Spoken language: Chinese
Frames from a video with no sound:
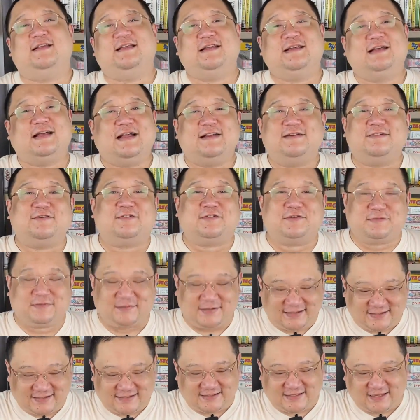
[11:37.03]
应该就是这么
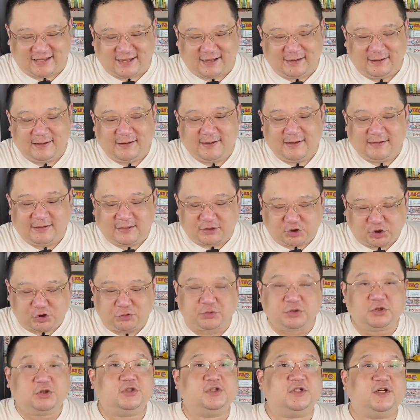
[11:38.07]
理解。那是
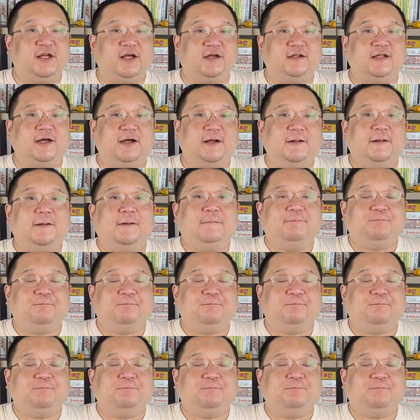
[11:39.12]
不是这样呢？